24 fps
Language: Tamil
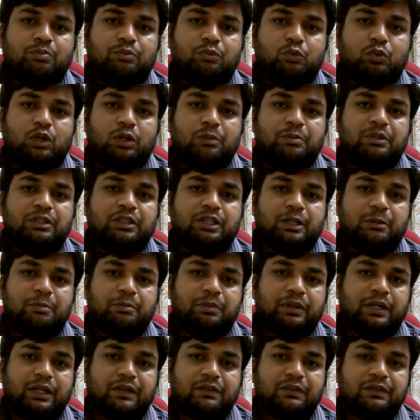உங்கள் மீதான
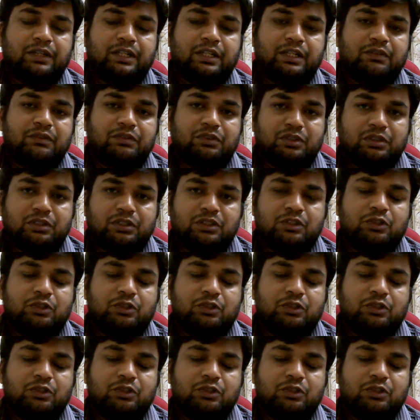பார்வைங்கிறது வந்து